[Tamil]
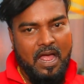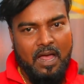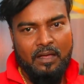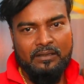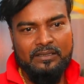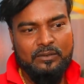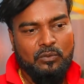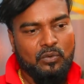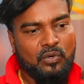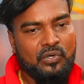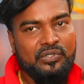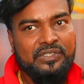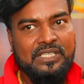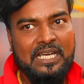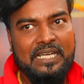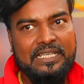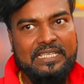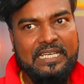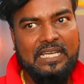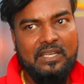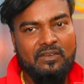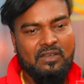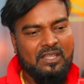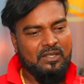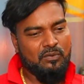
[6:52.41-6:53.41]
அந்த
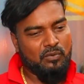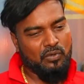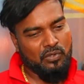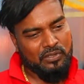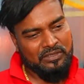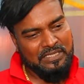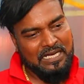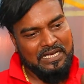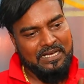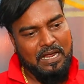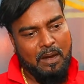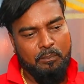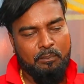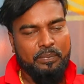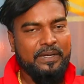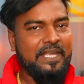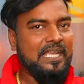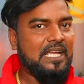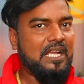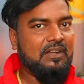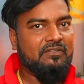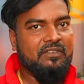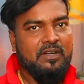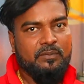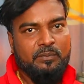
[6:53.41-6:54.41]
ஒரிஜினாலிட்டி என்னவோ அந்த ஒரிஜினாலிட்டி அப்படியே
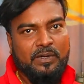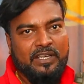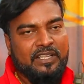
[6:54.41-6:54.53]
கன்வெர்ட்